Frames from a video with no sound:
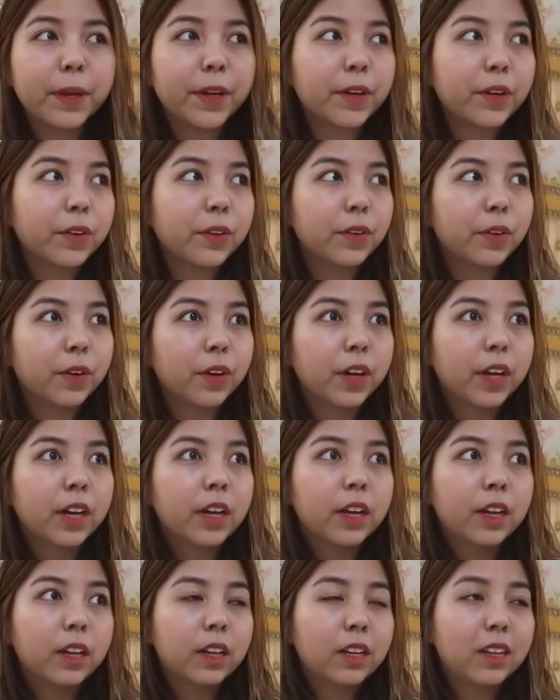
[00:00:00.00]
Pero,
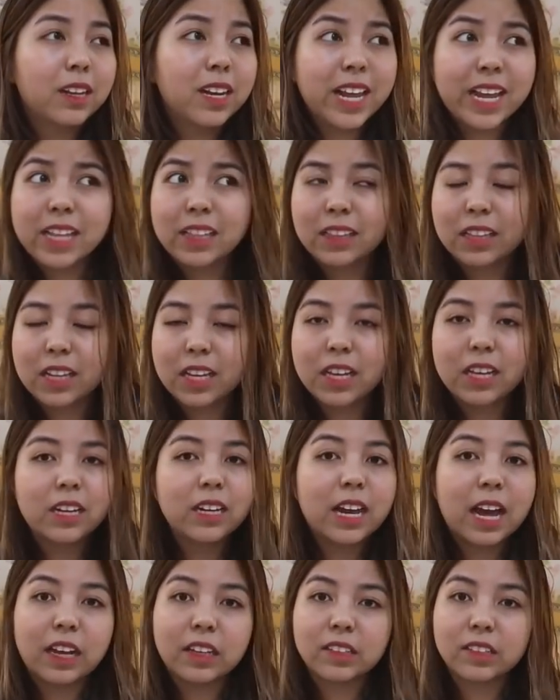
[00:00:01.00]

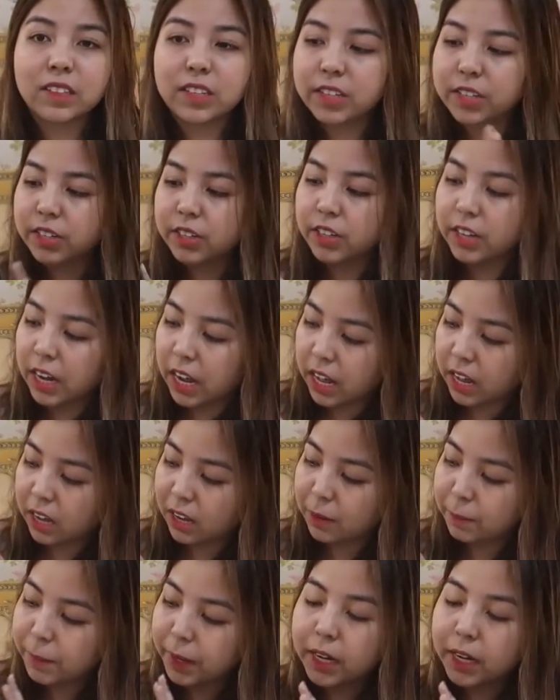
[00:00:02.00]
lately, last year lang,